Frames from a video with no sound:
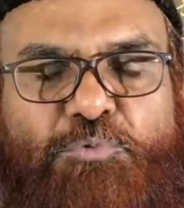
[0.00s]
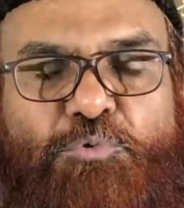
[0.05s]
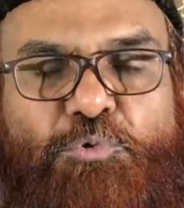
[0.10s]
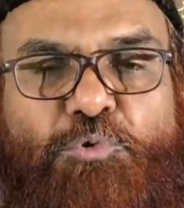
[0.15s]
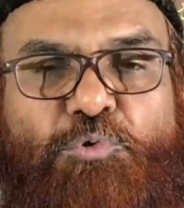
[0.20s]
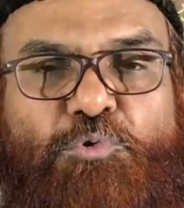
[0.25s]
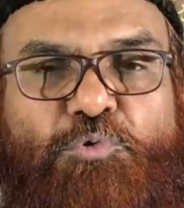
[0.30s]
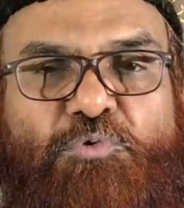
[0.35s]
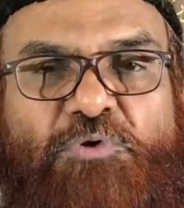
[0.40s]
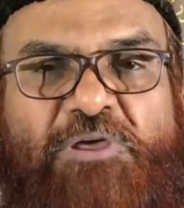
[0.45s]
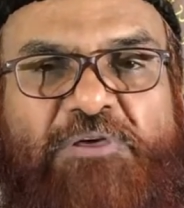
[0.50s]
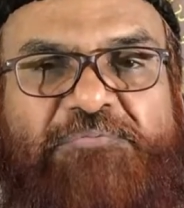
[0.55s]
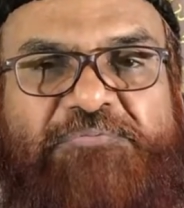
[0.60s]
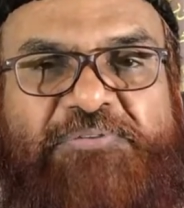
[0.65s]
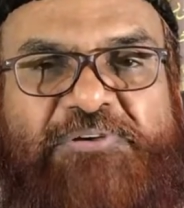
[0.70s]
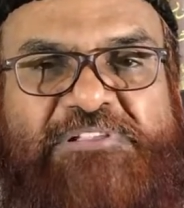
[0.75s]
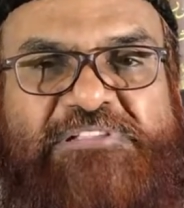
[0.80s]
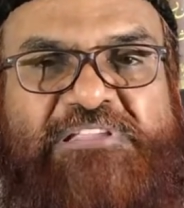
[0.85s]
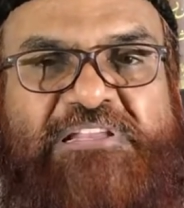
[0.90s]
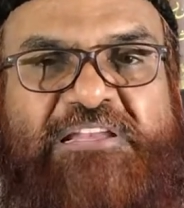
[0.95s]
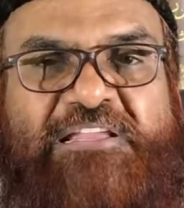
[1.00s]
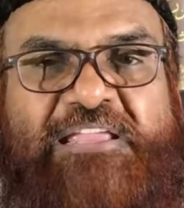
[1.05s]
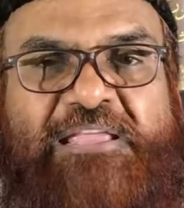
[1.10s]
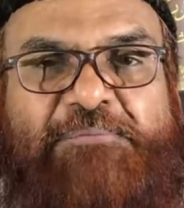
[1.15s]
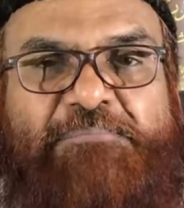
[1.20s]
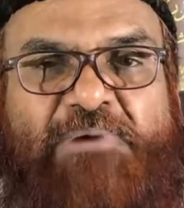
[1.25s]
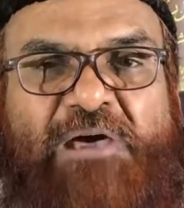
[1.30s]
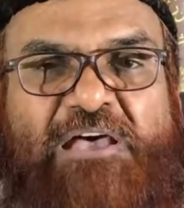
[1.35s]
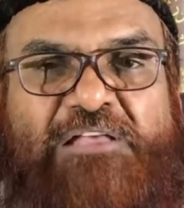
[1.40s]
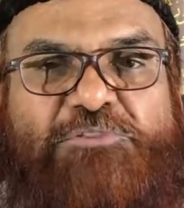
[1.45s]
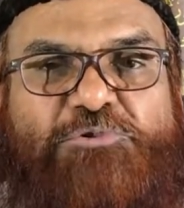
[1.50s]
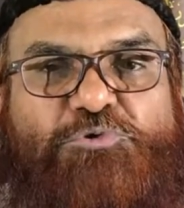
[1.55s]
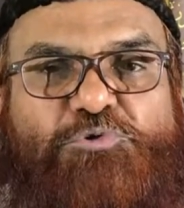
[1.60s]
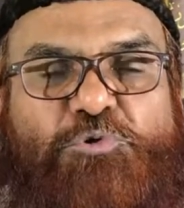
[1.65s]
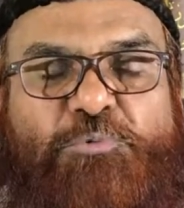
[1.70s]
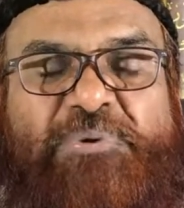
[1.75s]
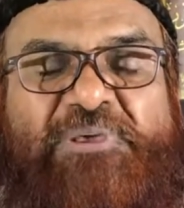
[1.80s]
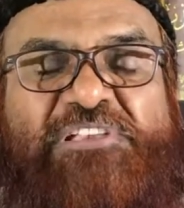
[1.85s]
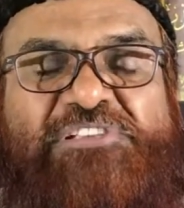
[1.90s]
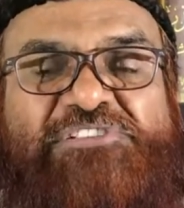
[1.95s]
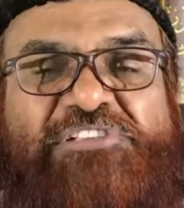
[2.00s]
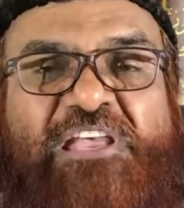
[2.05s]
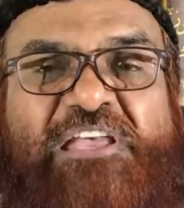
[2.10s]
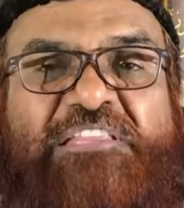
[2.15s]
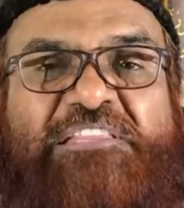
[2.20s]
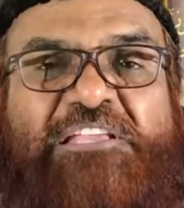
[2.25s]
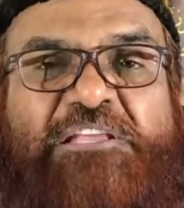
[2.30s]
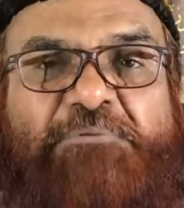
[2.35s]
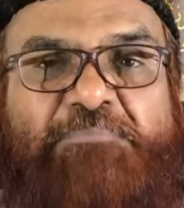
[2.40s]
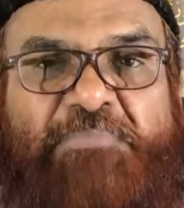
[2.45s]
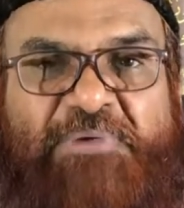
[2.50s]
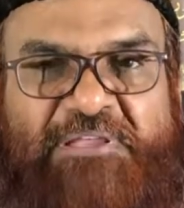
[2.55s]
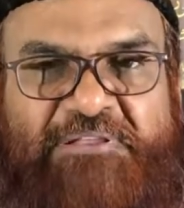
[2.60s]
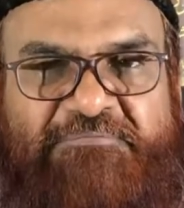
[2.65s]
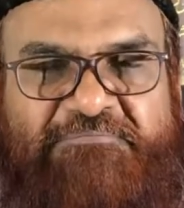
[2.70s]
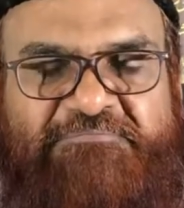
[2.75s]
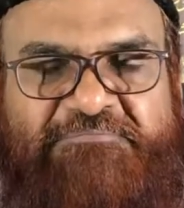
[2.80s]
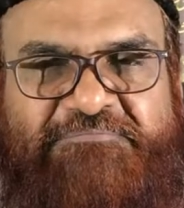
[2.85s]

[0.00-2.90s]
तुलु फजर के बाद सुबह सादिक में